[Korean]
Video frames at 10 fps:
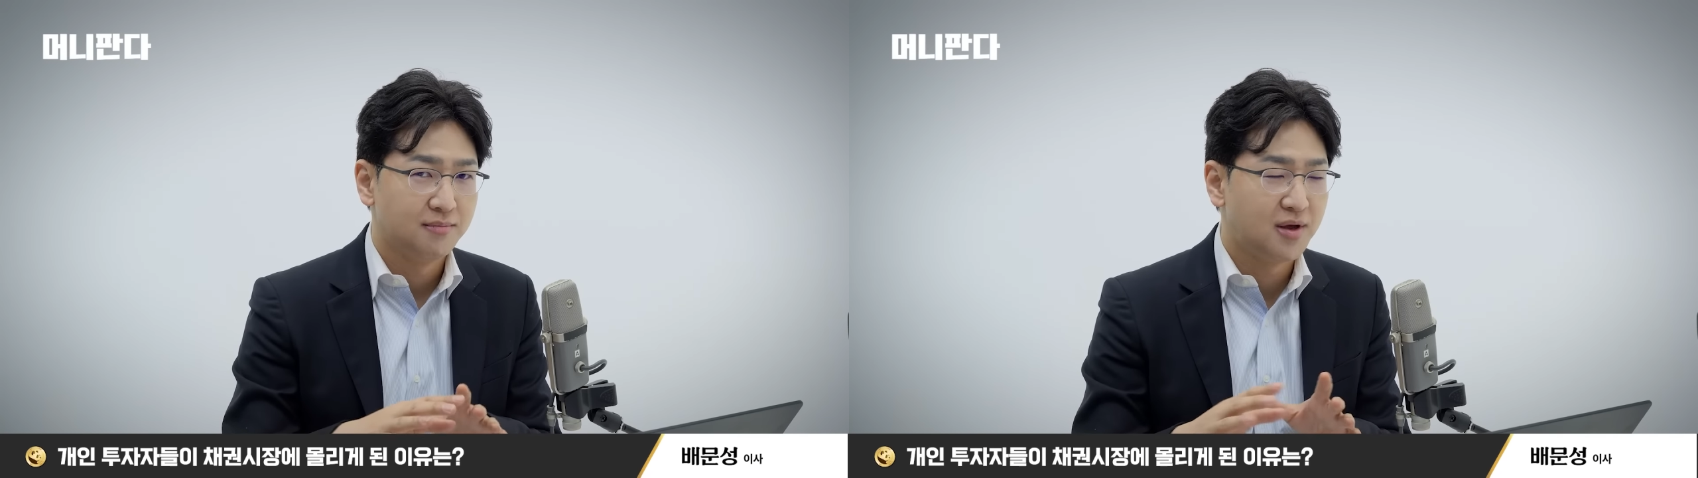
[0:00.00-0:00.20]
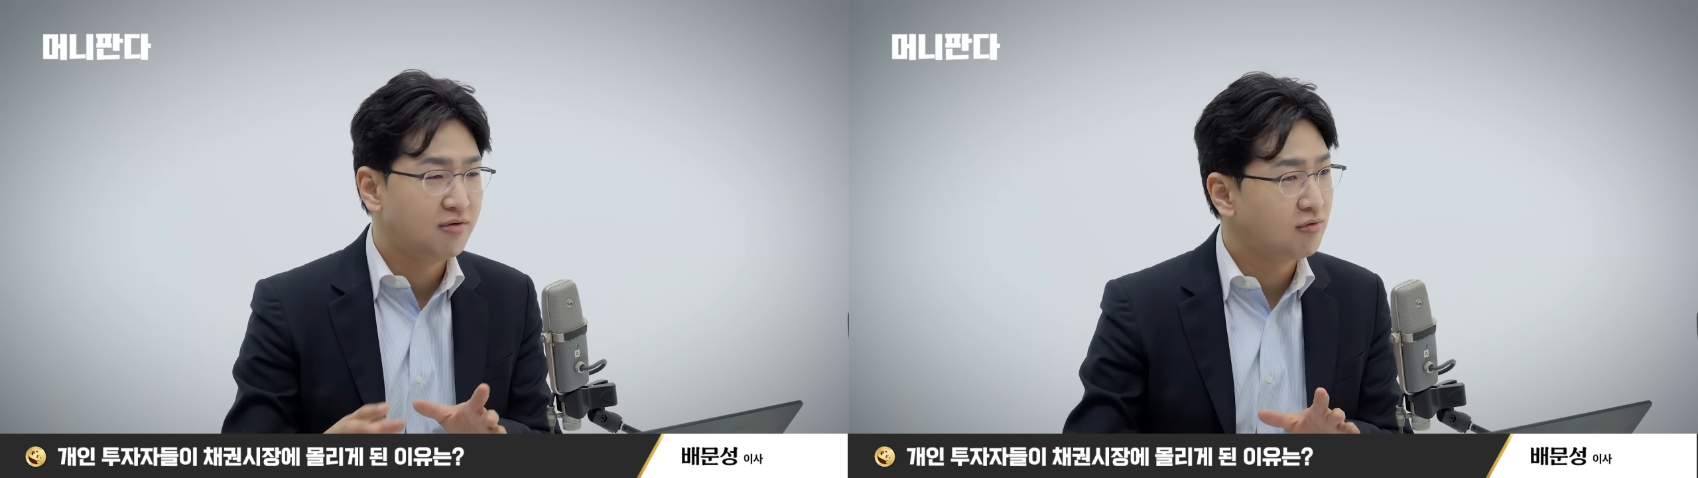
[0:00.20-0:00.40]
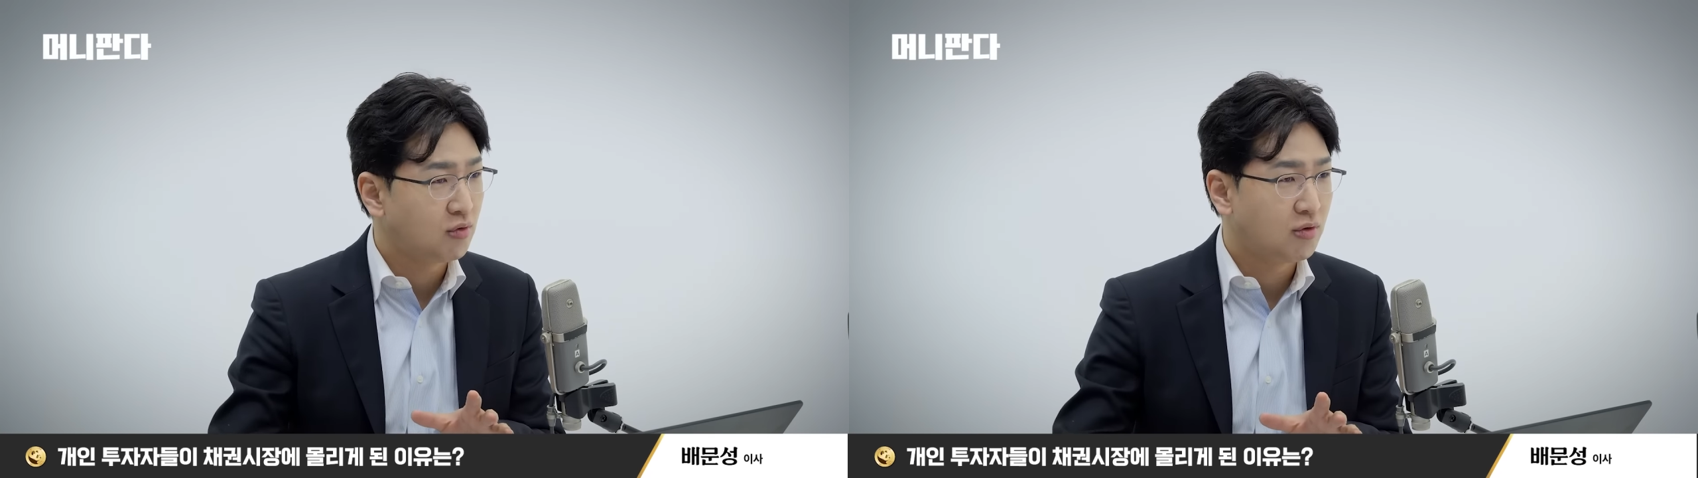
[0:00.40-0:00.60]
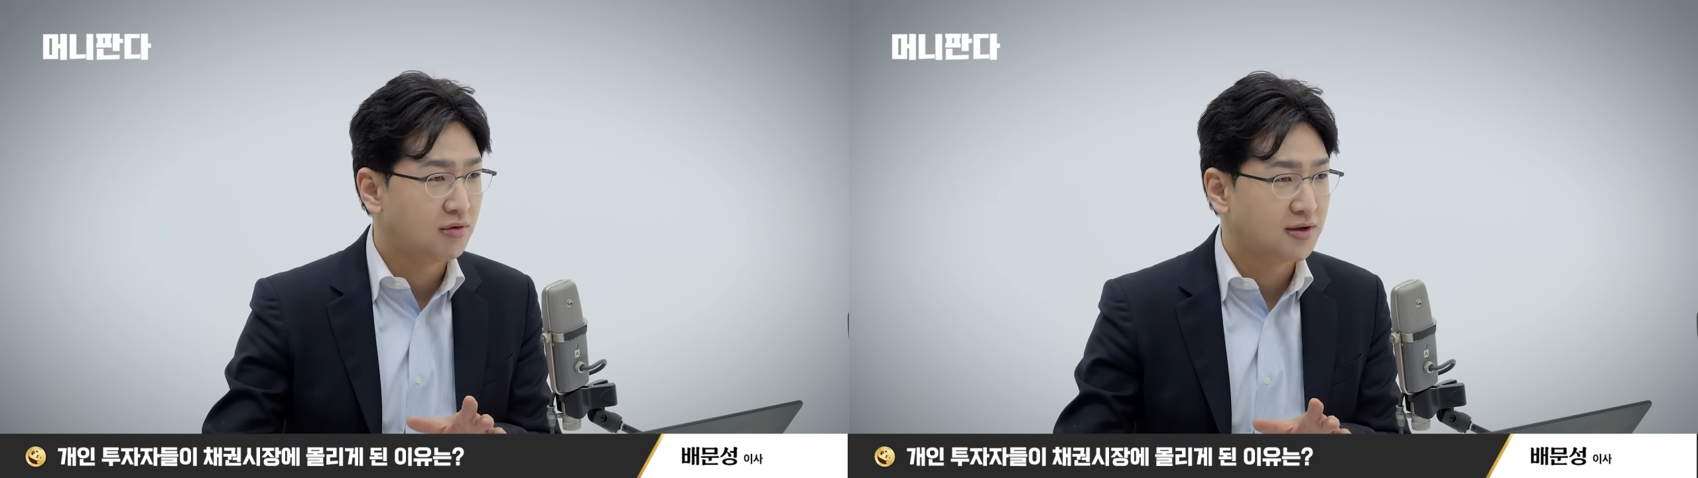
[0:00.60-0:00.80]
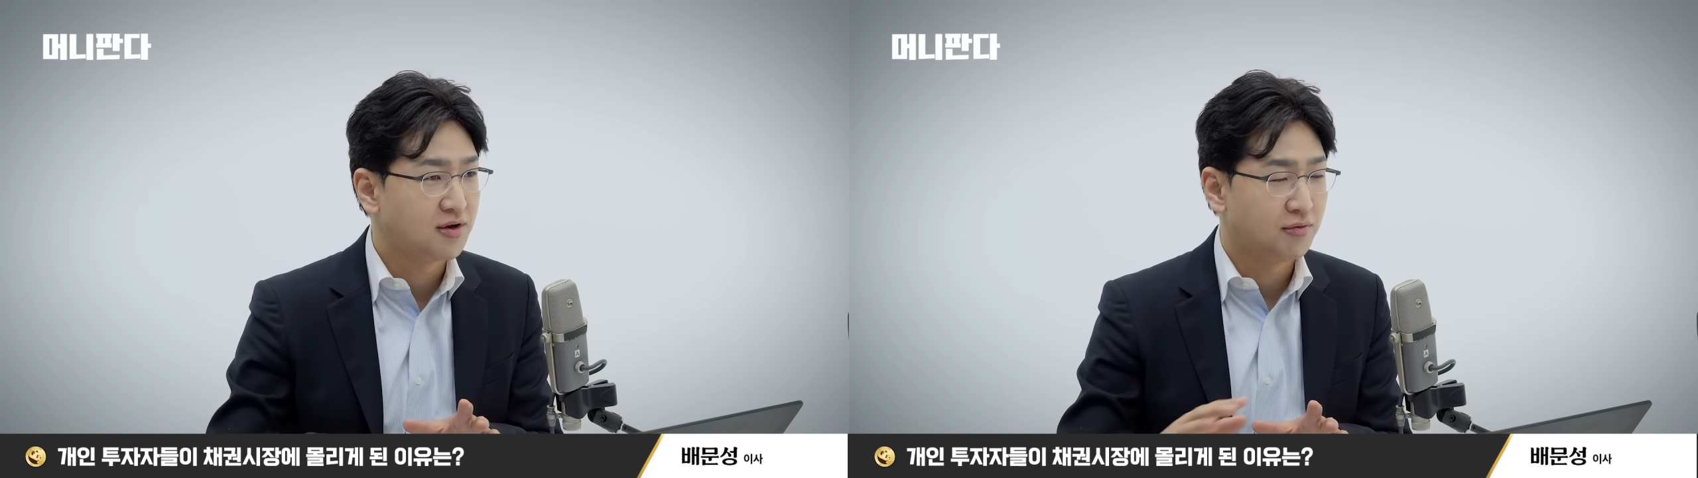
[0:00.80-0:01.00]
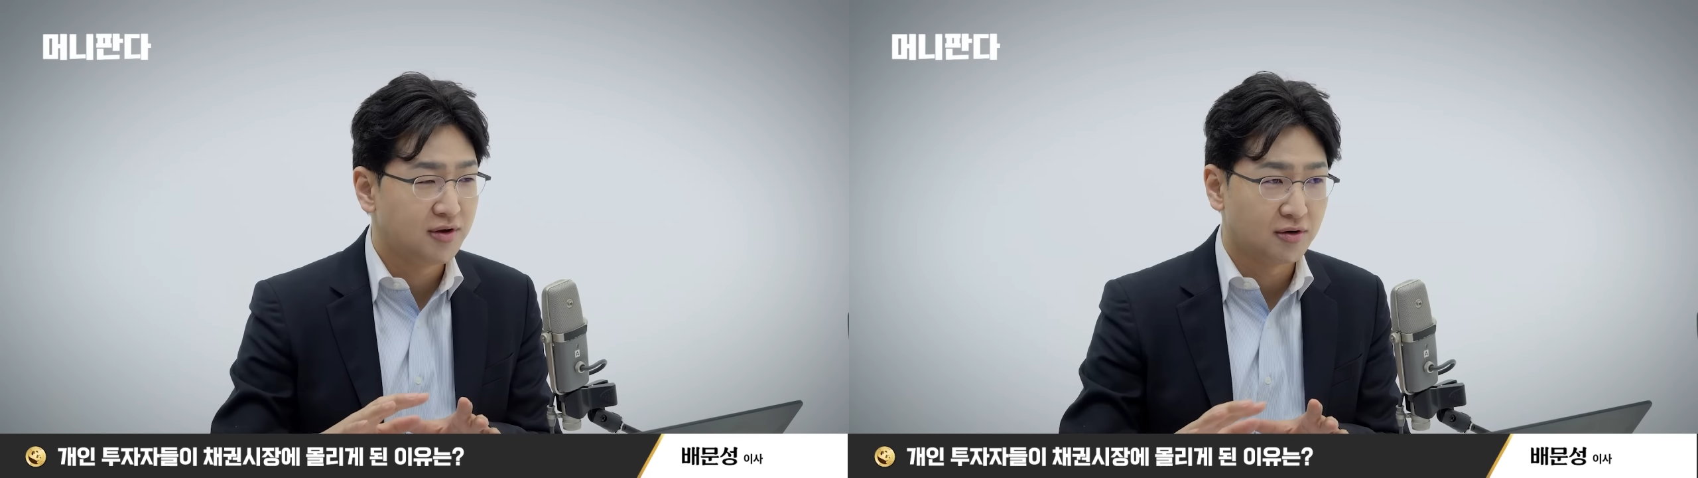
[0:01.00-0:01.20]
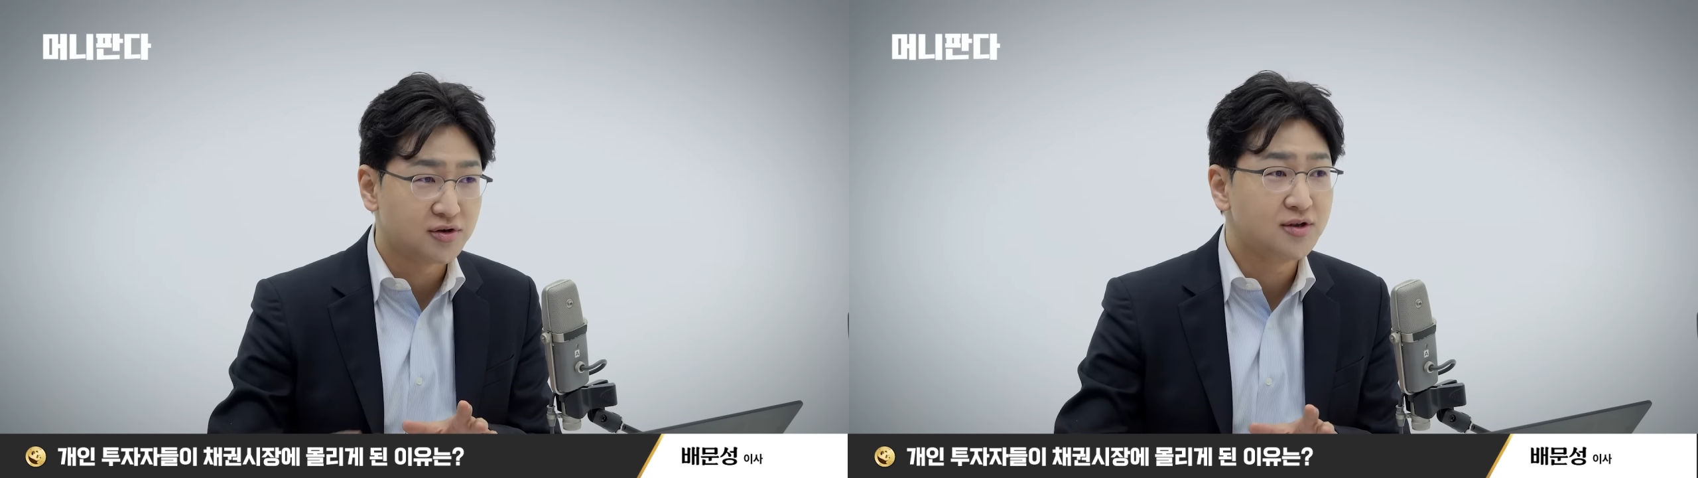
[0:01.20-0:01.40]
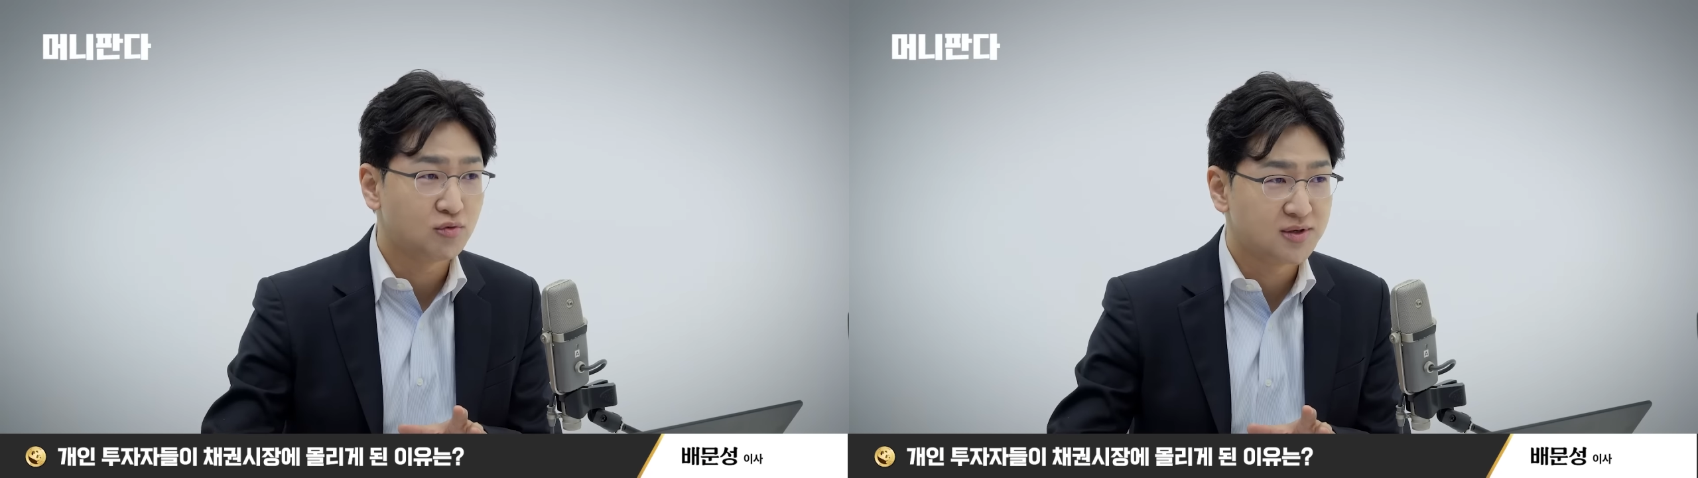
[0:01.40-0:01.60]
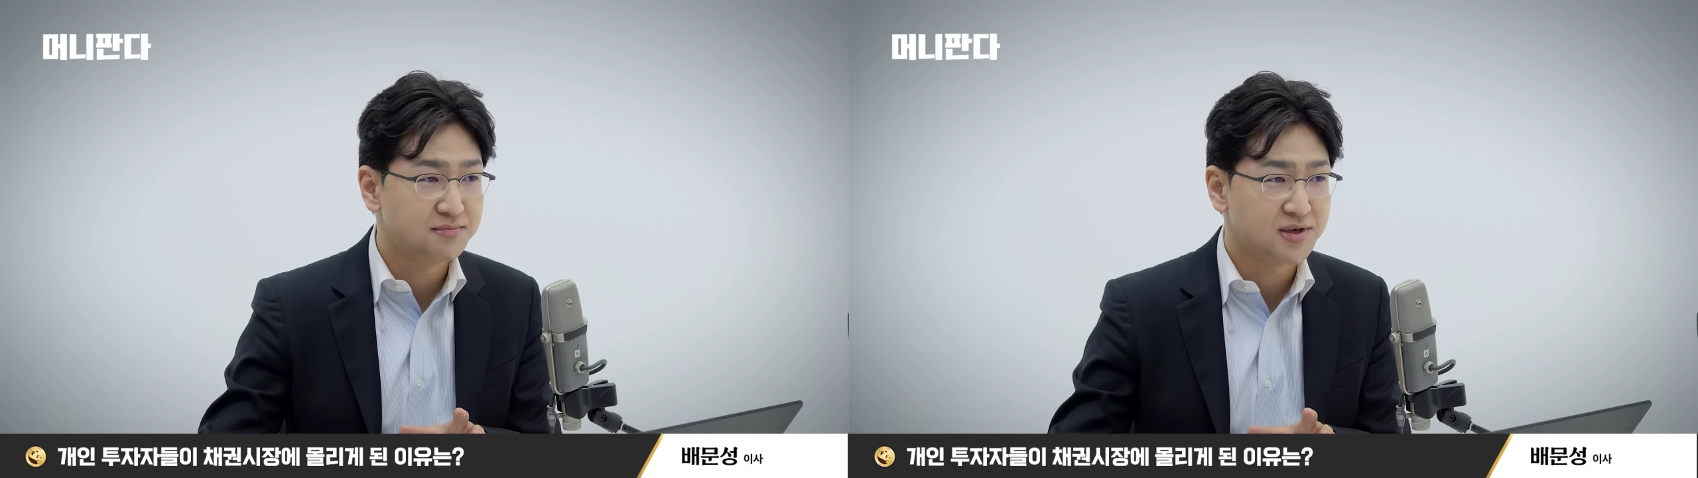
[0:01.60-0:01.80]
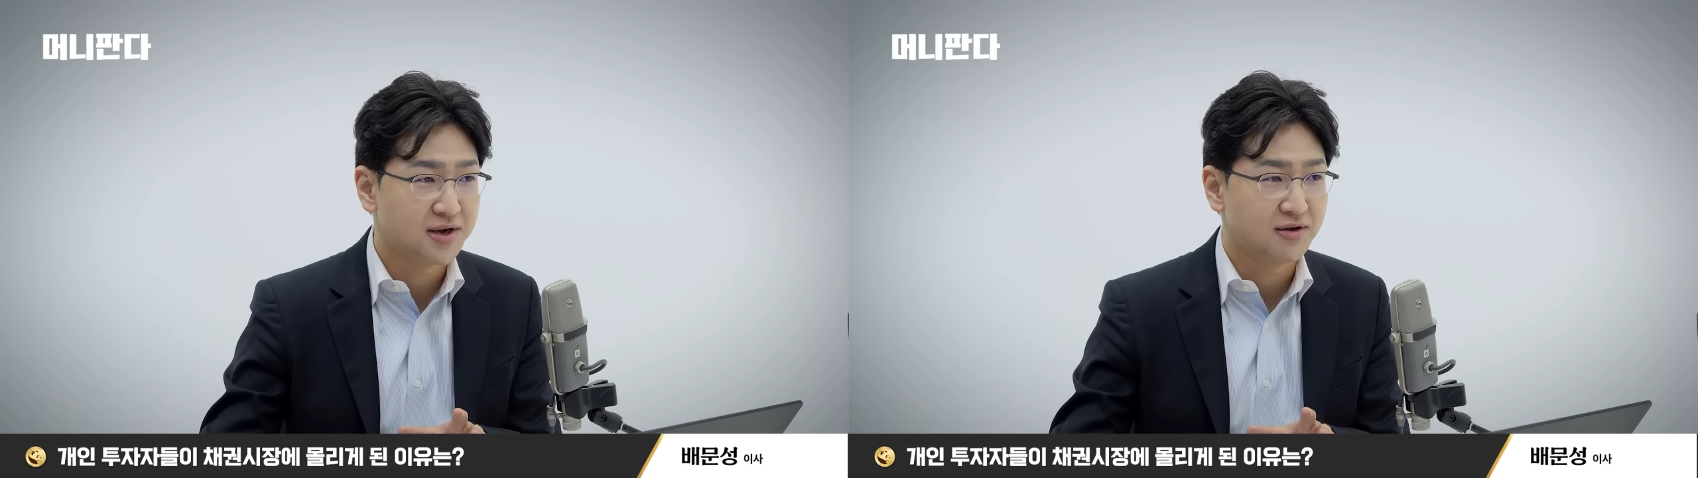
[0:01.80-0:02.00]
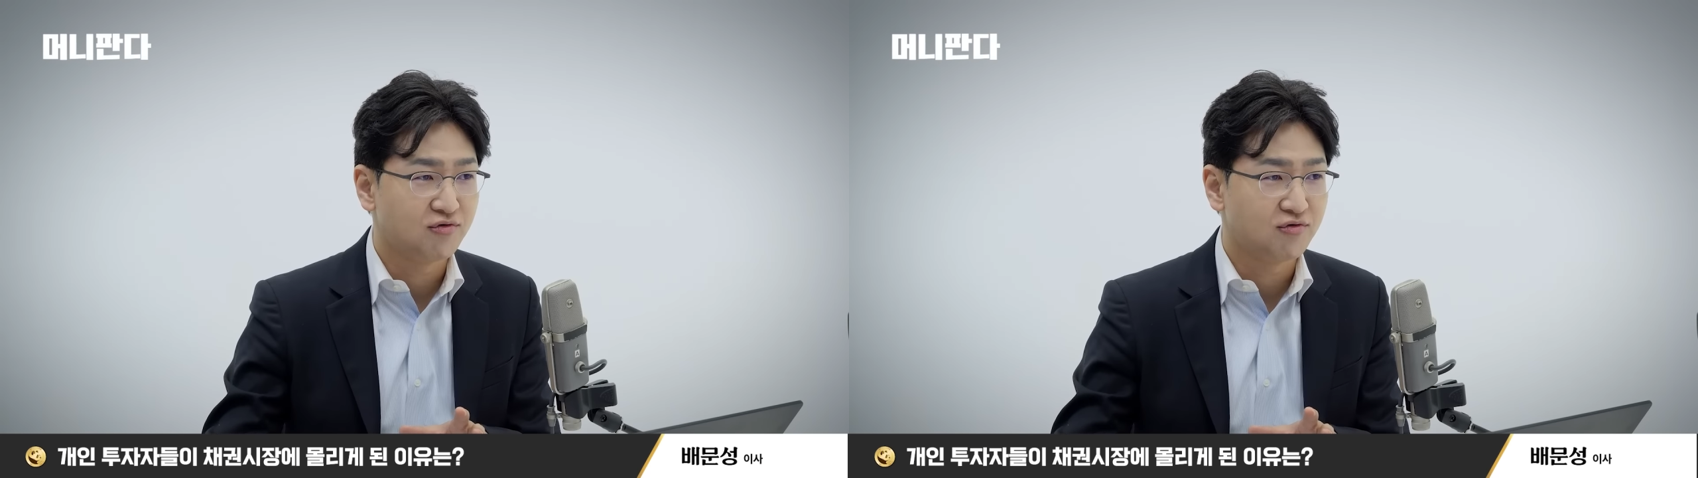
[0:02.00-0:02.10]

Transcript: 비수도권 같은 경우는 여전히 좀 침체